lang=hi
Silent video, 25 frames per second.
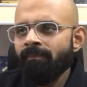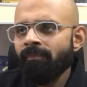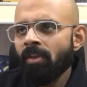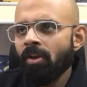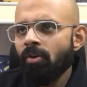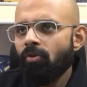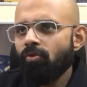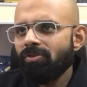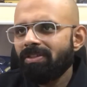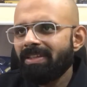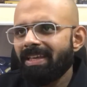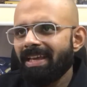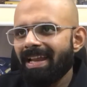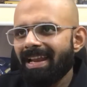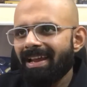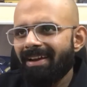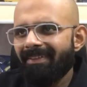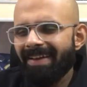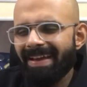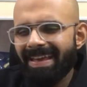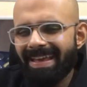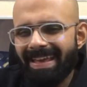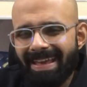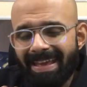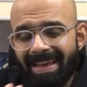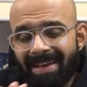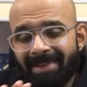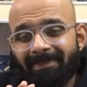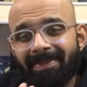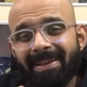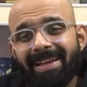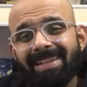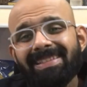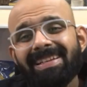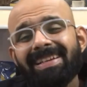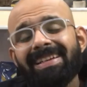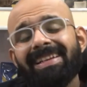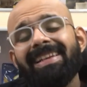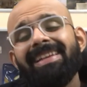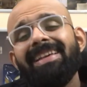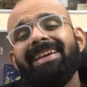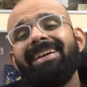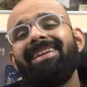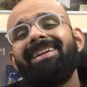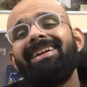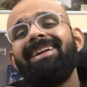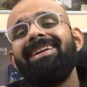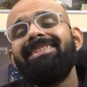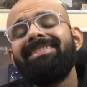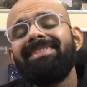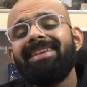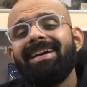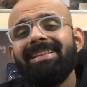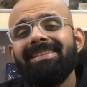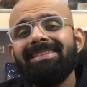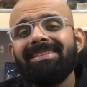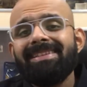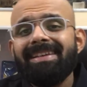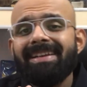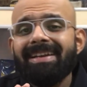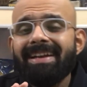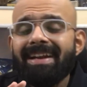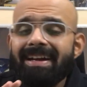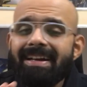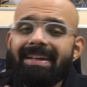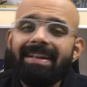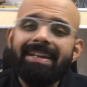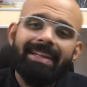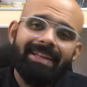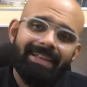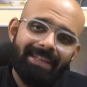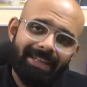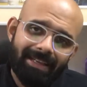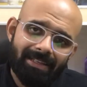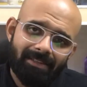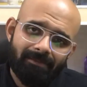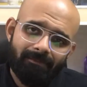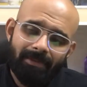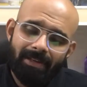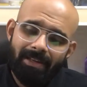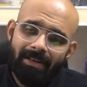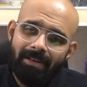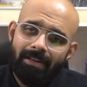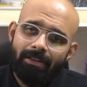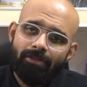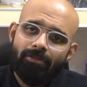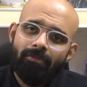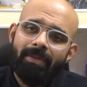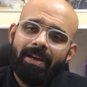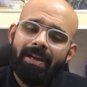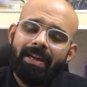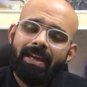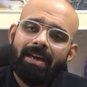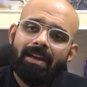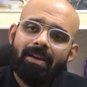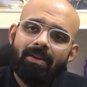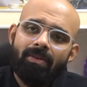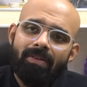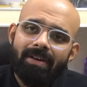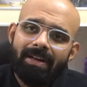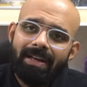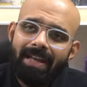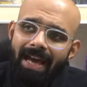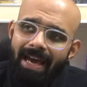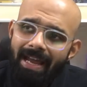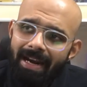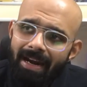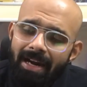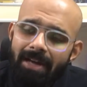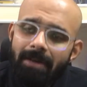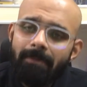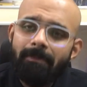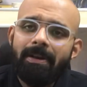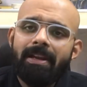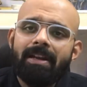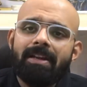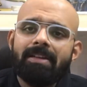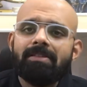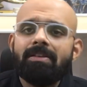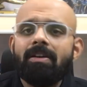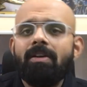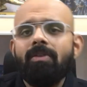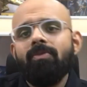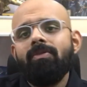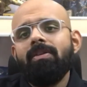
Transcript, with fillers: उसके अलावा एक भी ऐसा क्लियर कट चांस क्रिएट नहीं किया स्पेन ने तो मैं कह रहा हूँ डायरेक्ट प्लेयर्स का